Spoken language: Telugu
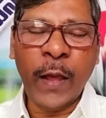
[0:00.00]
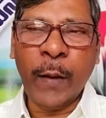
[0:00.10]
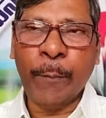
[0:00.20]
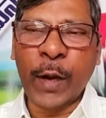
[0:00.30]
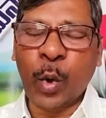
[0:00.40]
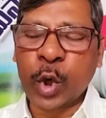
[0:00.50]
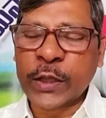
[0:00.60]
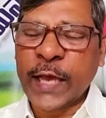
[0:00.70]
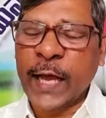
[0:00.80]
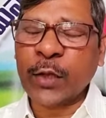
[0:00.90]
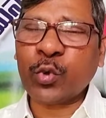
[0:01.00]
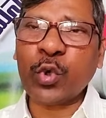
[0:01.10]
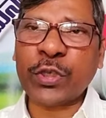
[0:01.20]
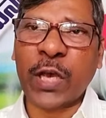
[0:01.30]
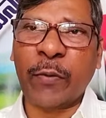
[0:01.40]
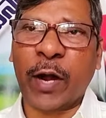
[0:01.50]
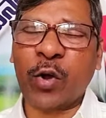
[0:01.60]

మన హృదయాన్ని చూసేవాడు